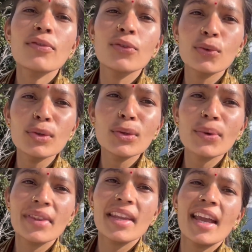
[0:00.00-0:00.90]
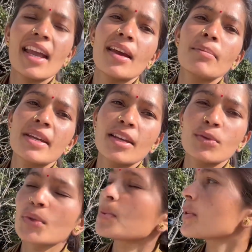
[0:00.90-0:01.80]
फूल तोड़ते हैं भैया
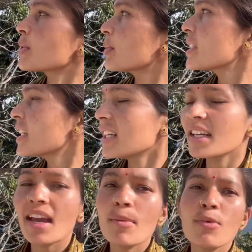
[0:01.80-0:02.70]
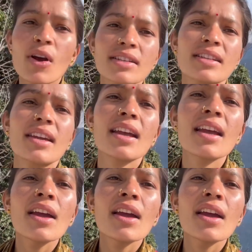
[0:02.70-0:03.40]
तो सुबह सुबह चले गया है बुरास के